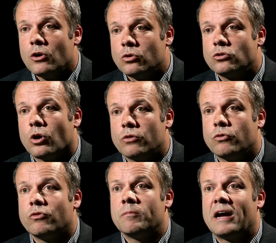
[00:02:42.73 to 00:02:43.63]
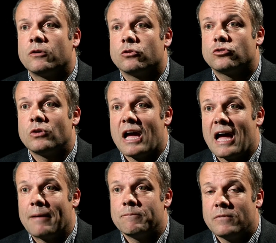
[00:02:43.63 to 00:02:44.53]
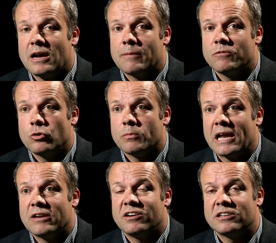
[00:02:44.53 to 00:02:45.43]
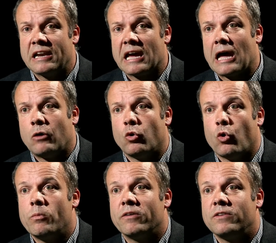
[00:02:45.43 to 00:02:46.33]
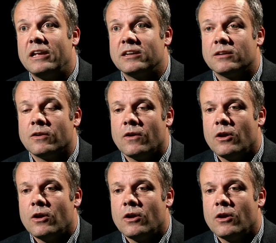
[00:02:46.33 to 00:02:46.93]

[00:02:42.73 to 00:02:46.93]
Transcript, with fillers: Und dort, wo wir im Hangrutschung haben, haben wir normalerweise eine raue Oberfläche